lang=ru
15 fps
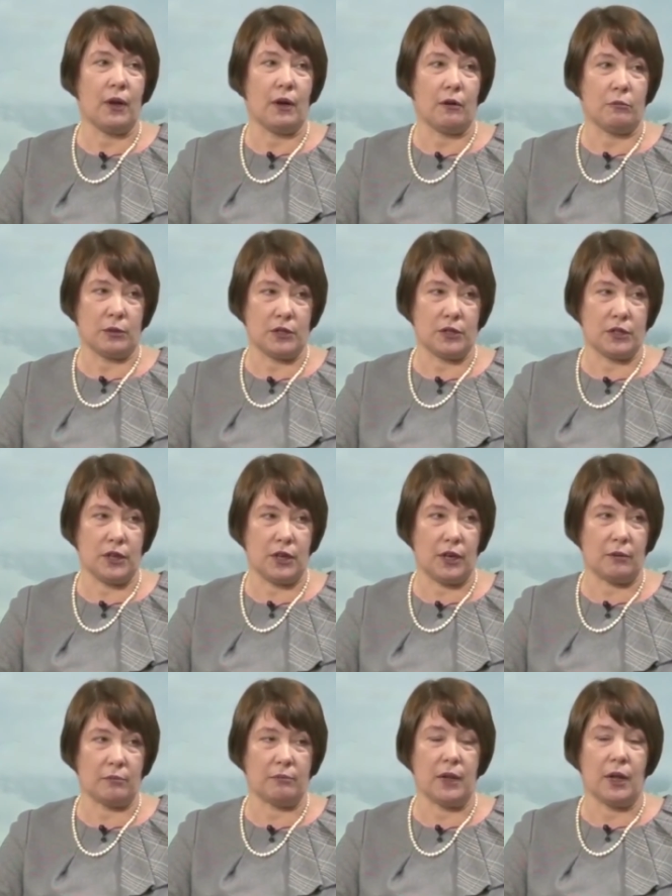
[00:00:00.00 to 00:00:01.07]
а, в
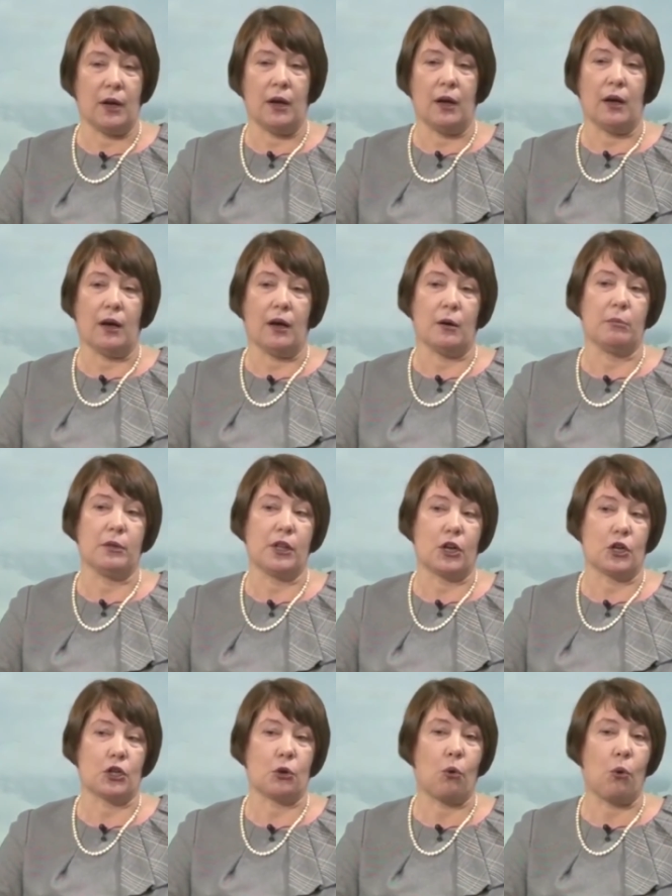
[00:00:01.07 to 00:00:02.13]
монастыре. А,
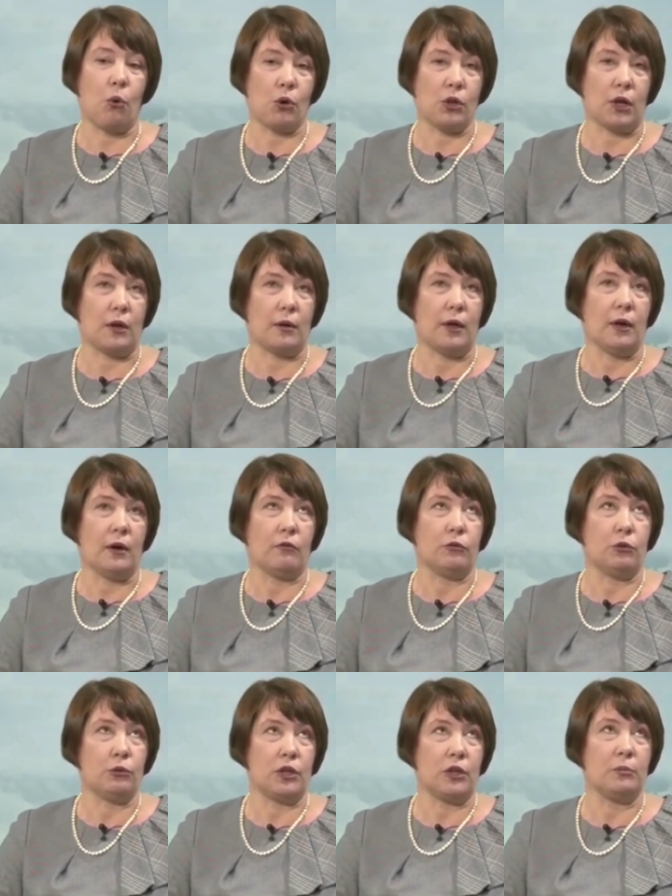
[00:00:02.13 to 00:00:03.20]
была школа
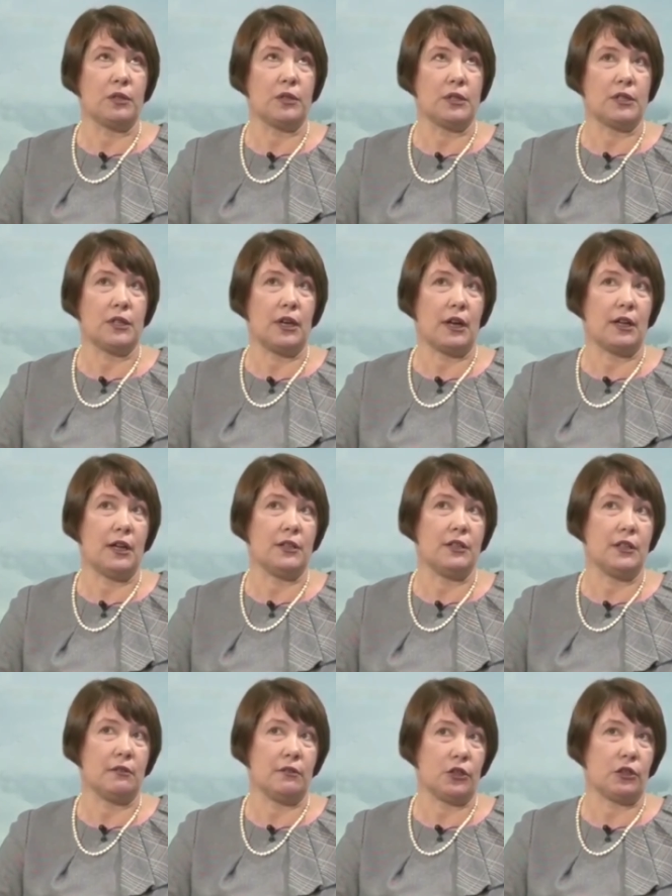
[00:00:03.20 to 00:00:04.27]
внутри монастыря для
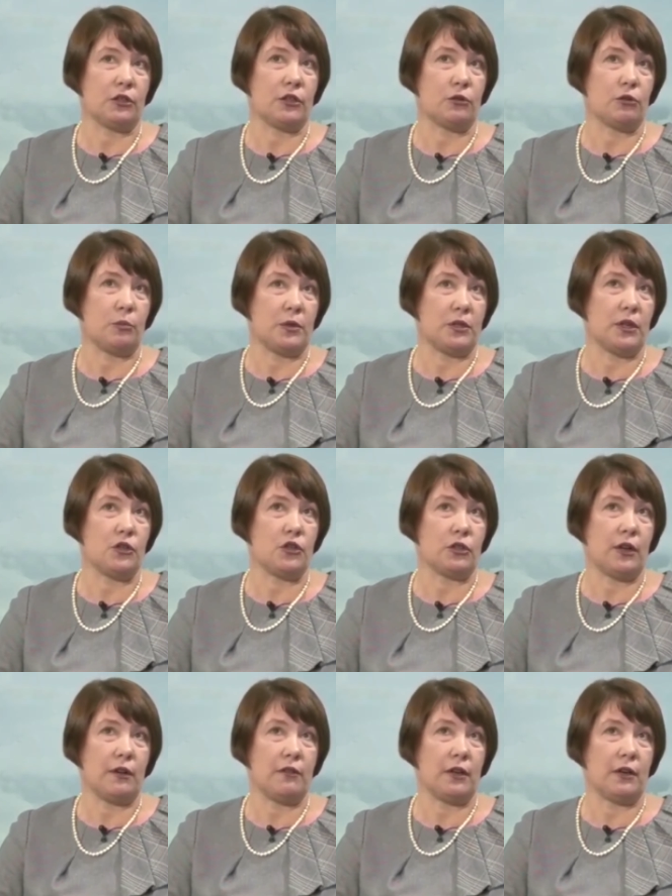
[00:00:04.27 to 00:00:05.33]
девочек на 150
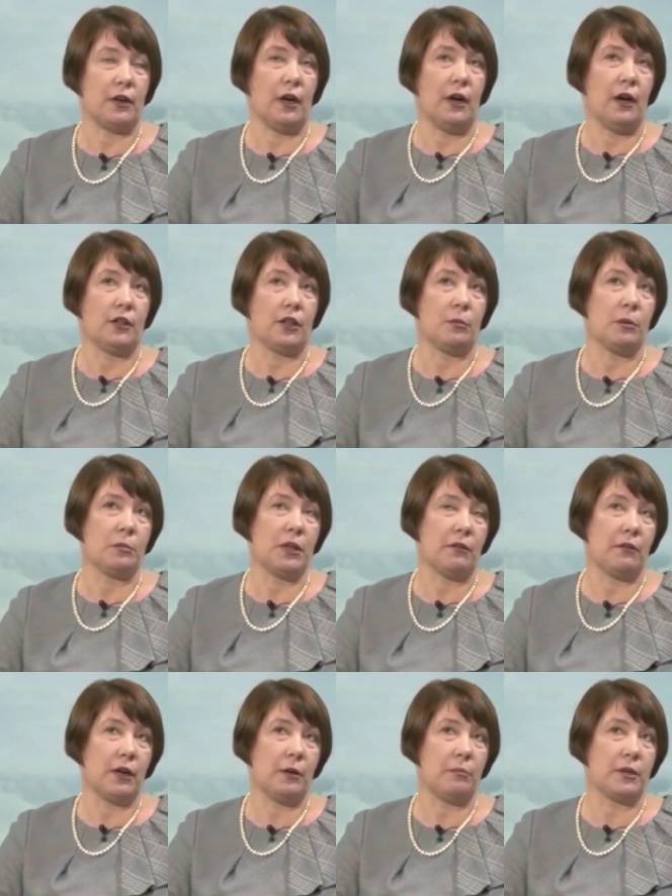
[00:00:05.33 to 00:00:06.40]
человек. Там им
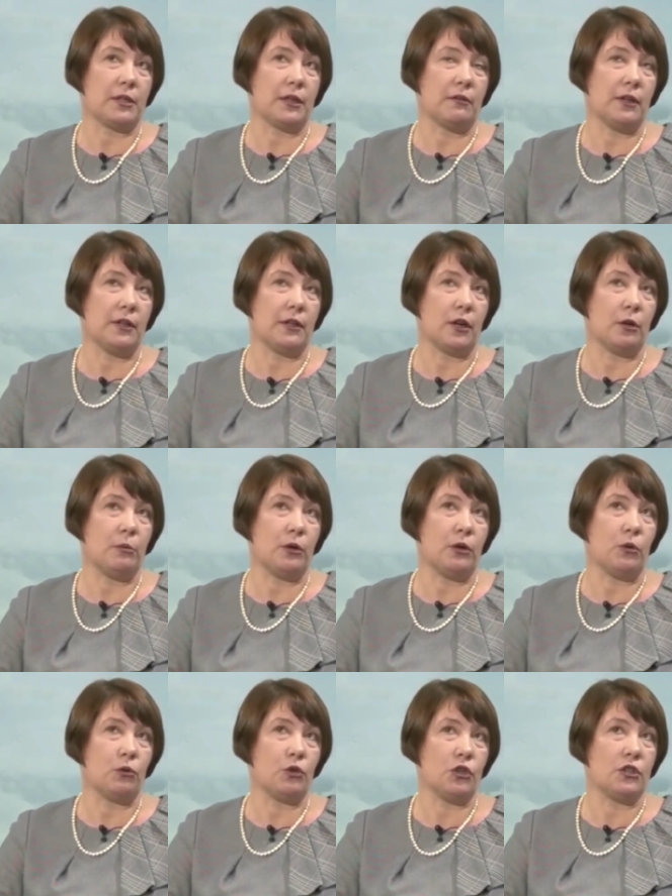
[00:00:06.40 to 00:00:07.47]
давали образование как бы
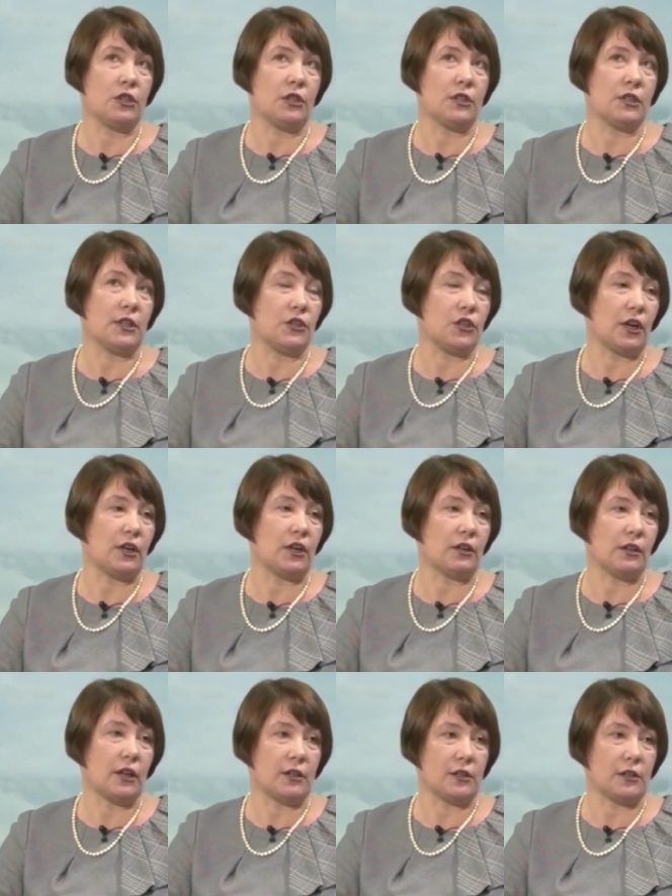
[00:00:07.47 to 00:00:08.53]
учительниц начальных
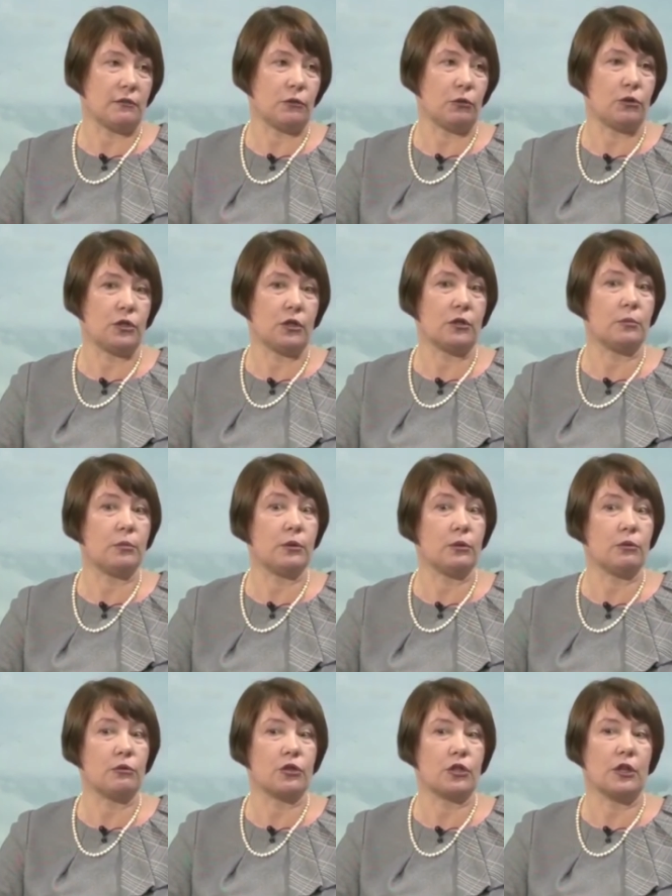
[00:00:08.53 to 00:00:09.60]
классов. То есть это
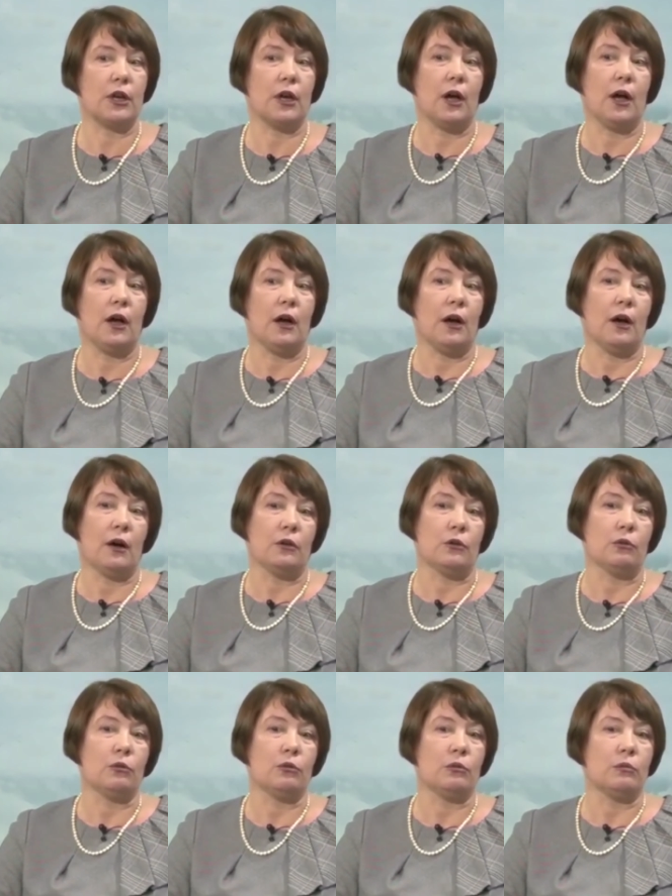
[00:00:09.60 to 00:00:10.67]
было уже
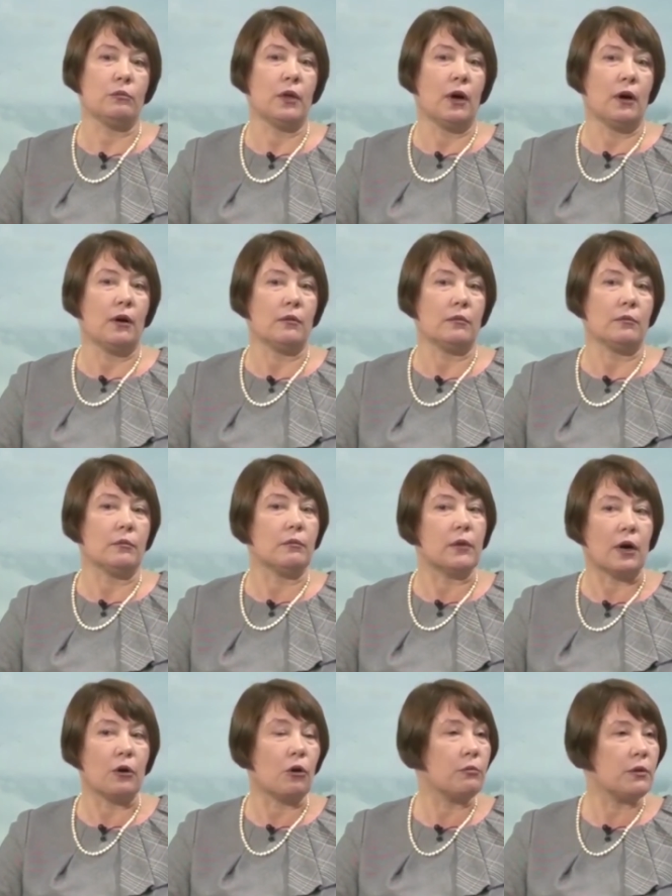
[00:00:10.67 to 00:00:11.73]
ну,
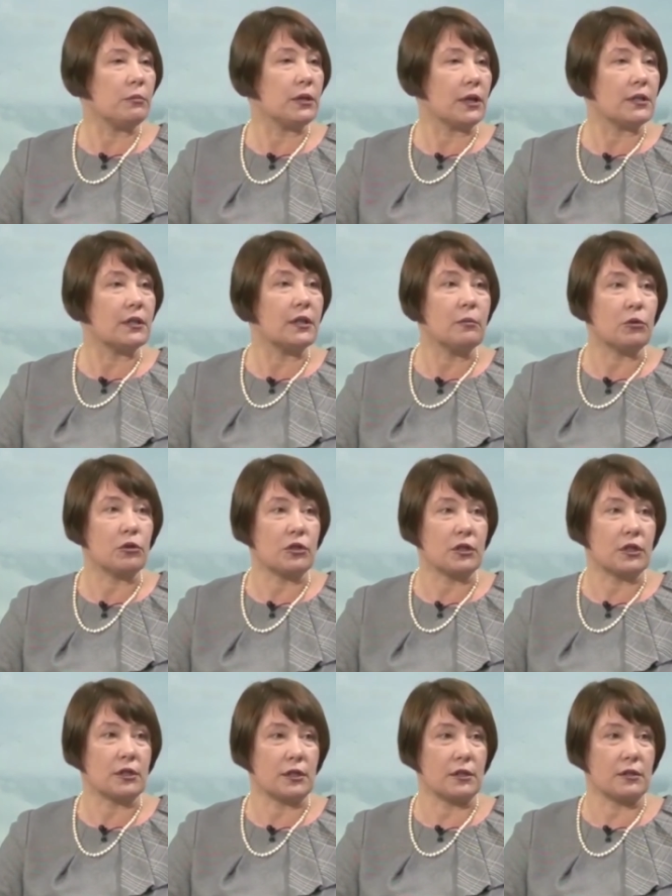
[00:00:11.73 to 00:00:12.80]
огромный монастырь, можно
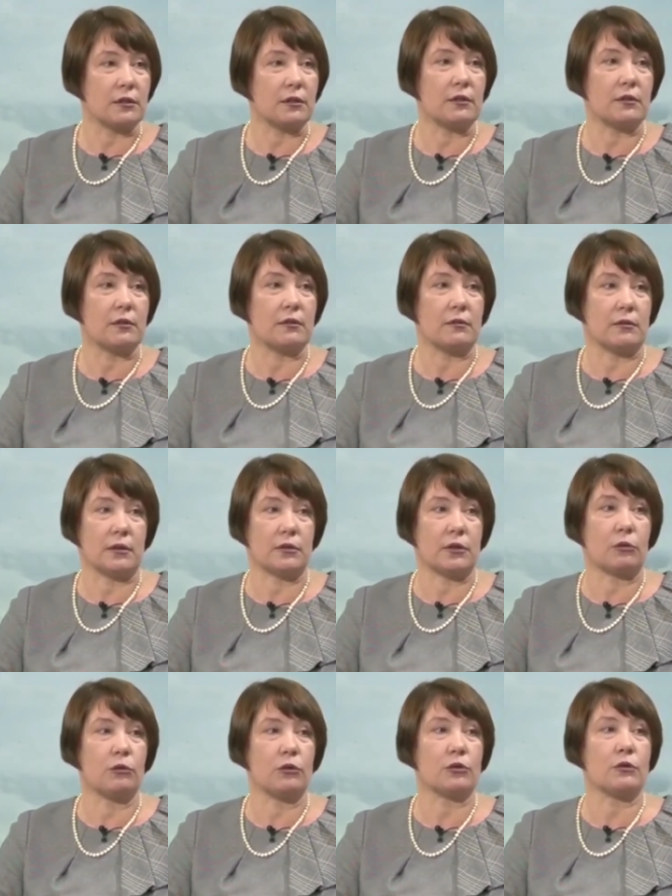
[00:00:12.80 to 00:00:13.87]
сказать. Э, то есть
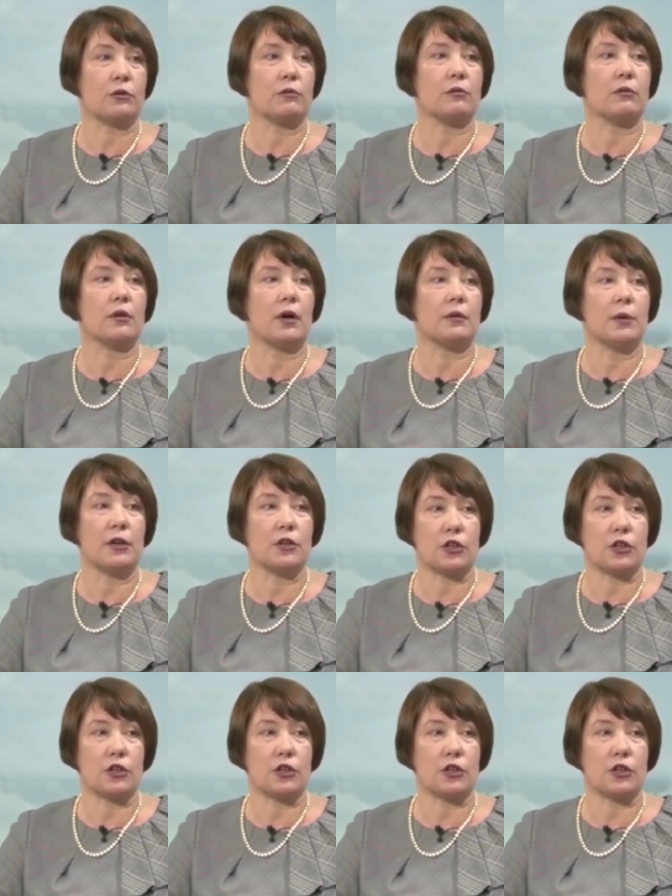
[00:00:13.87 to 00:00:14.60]
большая, такой, ответственность.